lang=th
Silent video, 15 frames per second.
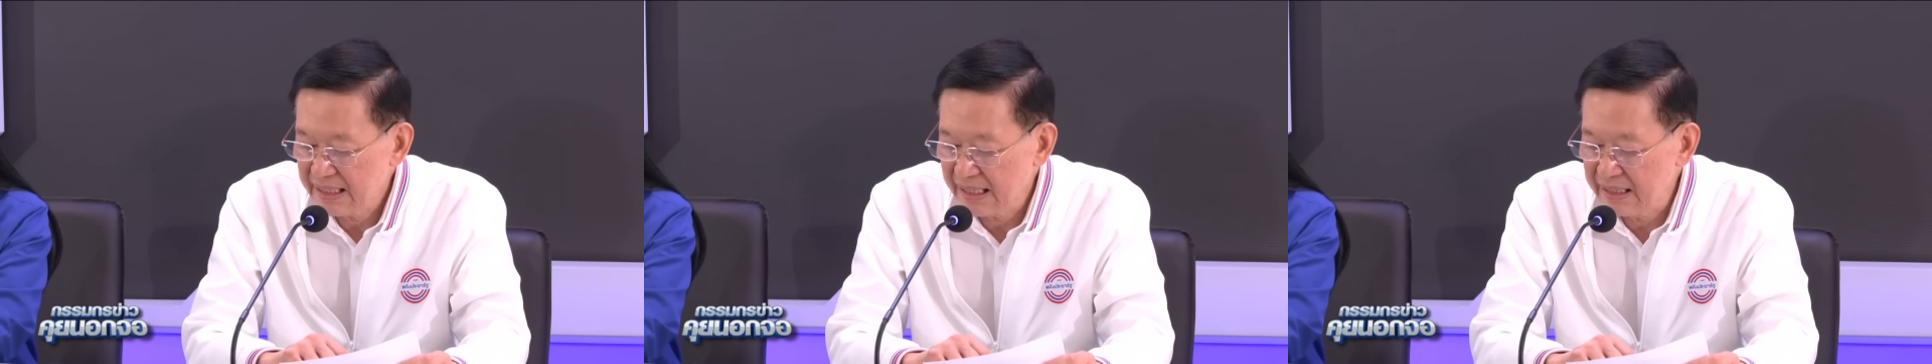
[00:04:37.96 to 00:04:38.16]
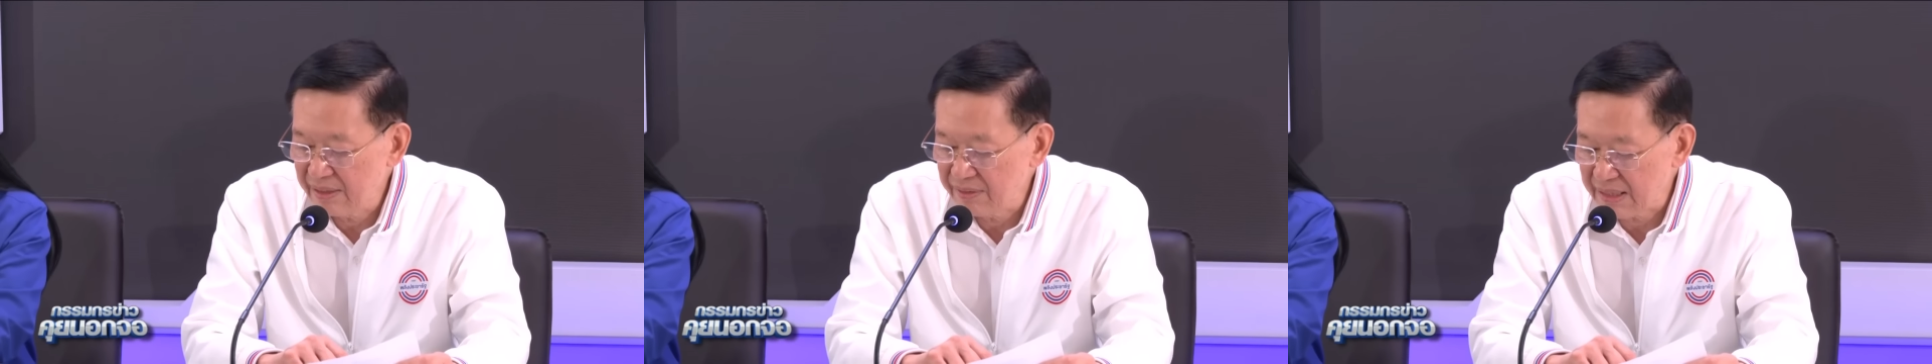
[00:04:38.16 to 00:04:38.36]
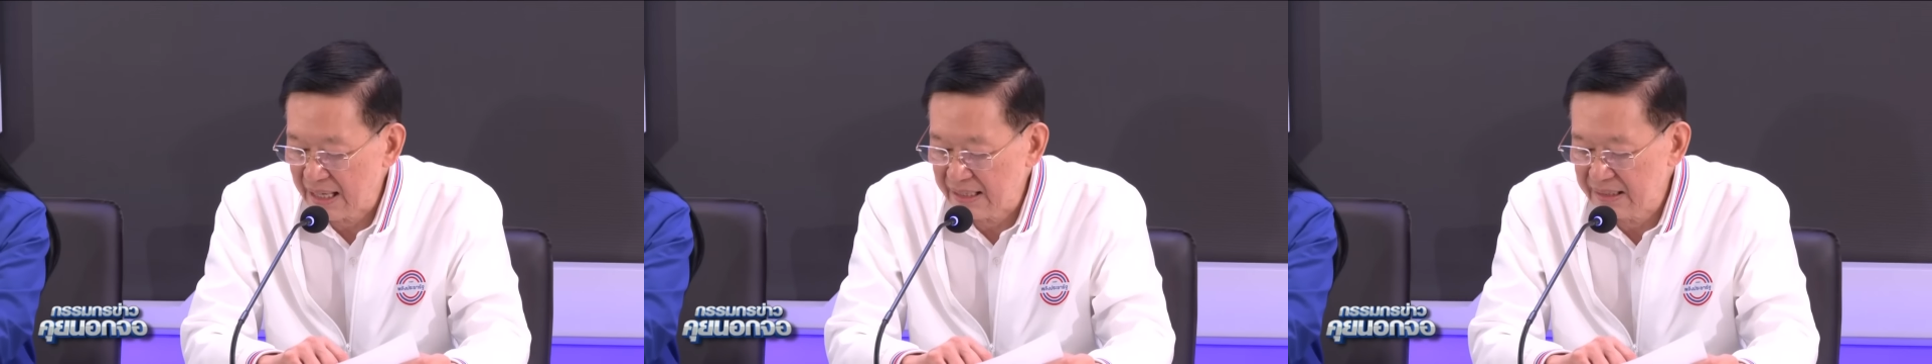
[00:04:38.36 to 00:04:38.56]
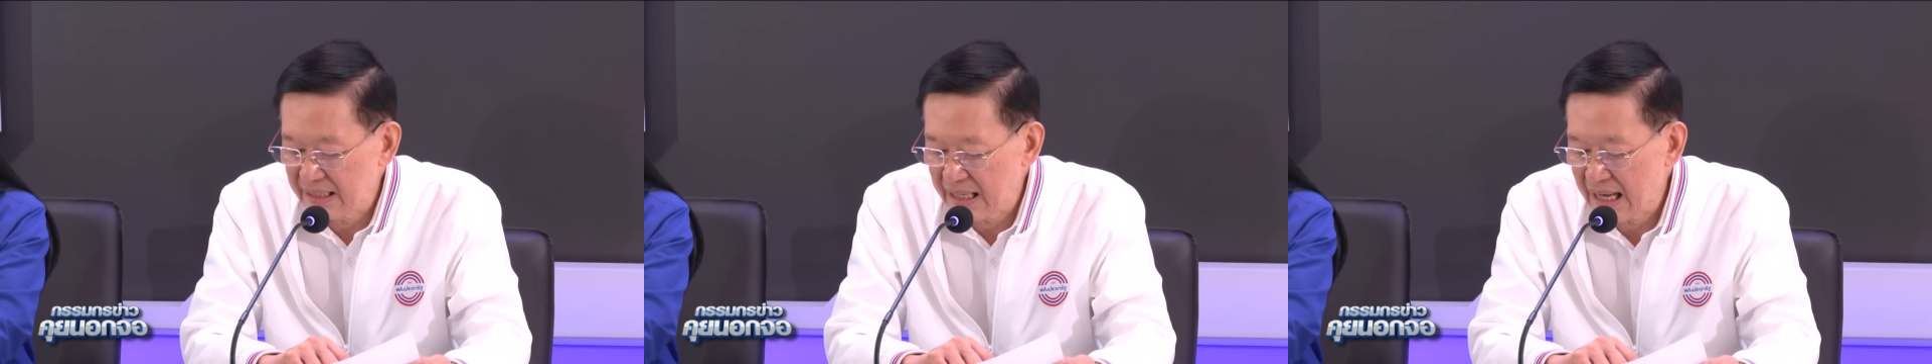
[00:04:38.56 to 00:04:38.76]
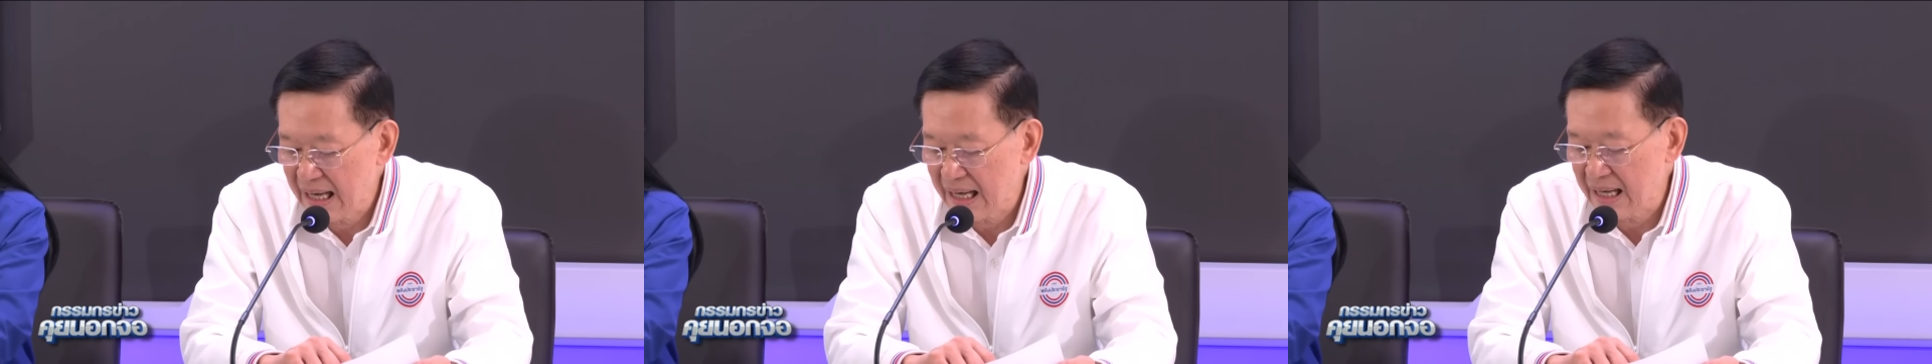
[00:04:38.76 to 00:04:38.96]
เช่นเดียวกัน
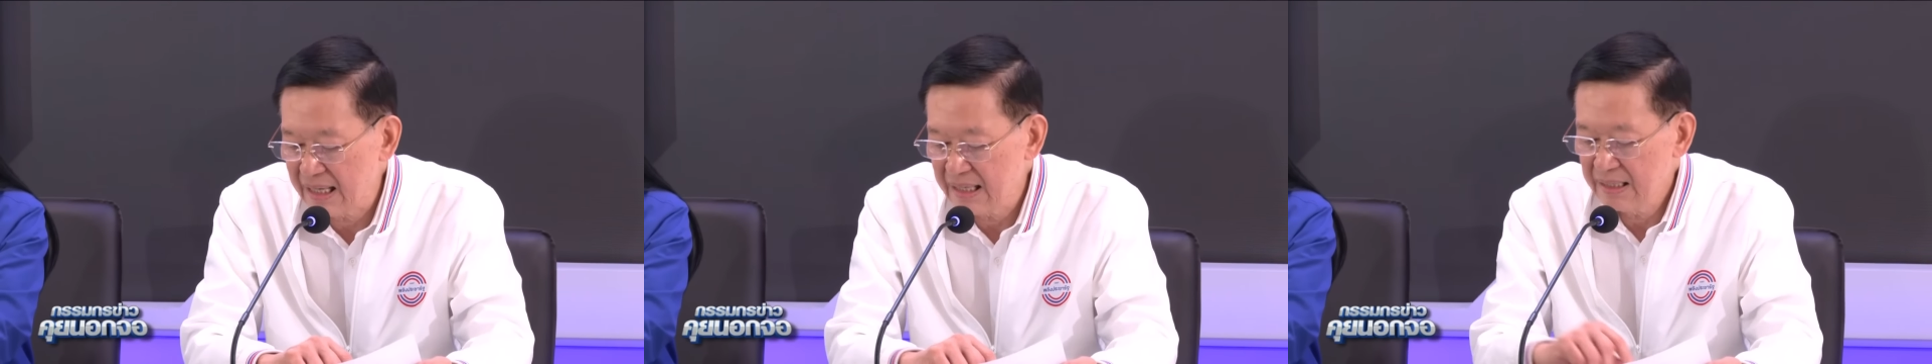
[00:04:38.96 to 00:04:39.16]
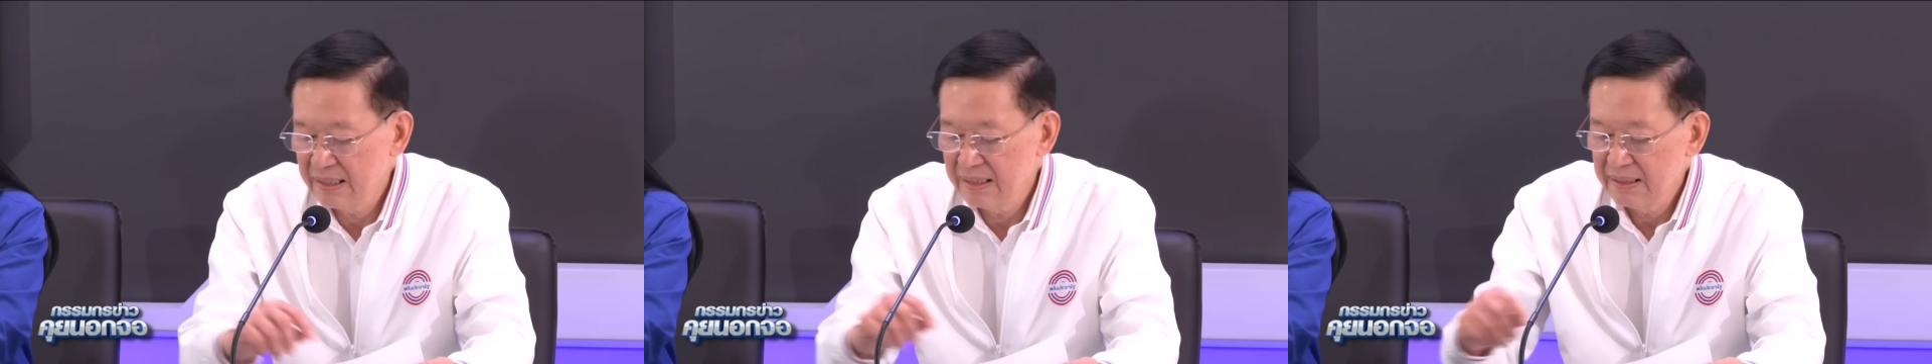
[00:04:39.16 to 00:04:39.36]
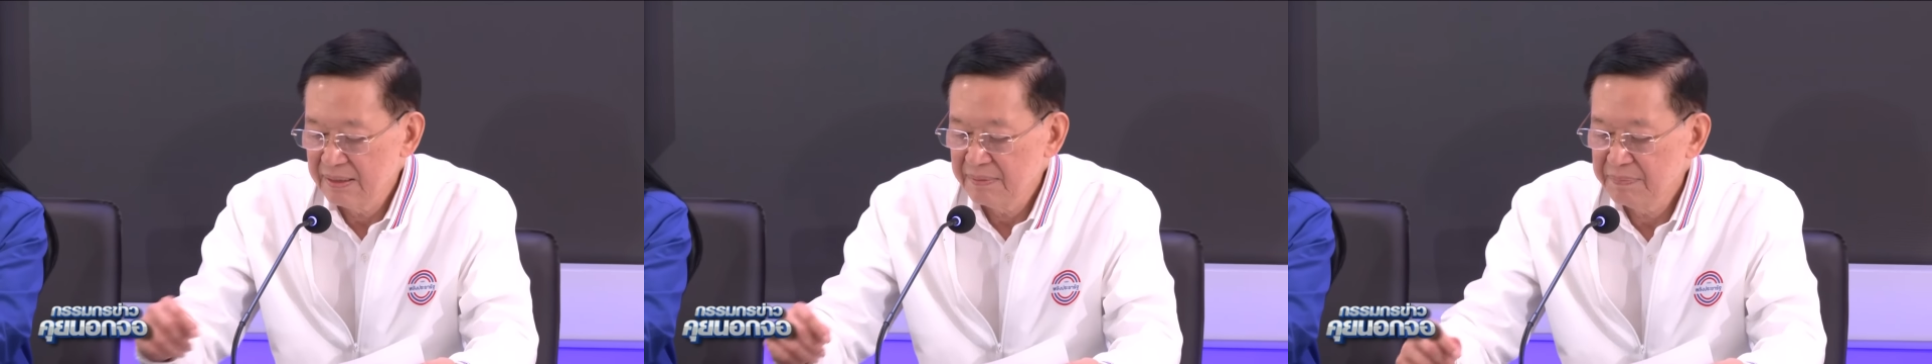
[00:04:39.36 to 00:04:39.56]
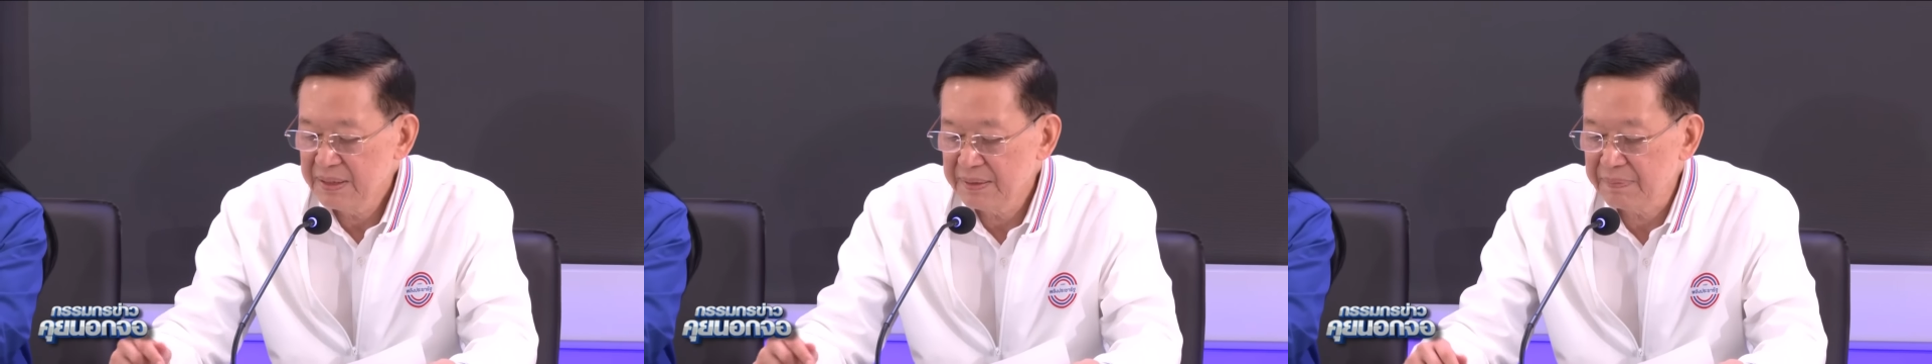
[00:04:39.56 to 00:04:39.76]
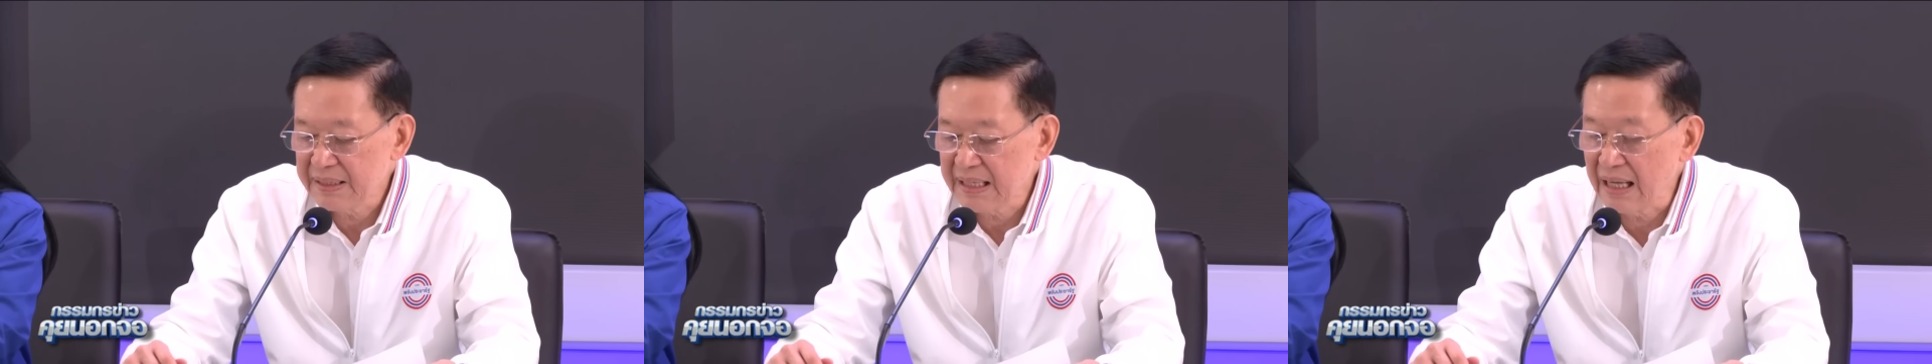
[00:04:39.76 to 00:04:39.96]
นะฮะเพื่
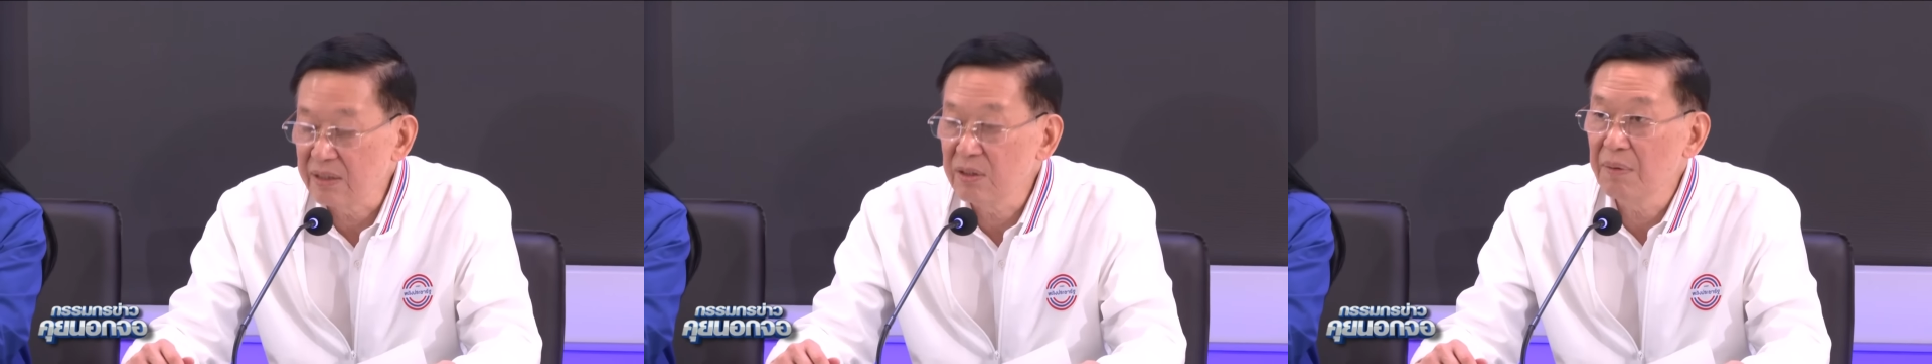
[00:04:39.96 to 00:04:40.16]
อประหยัด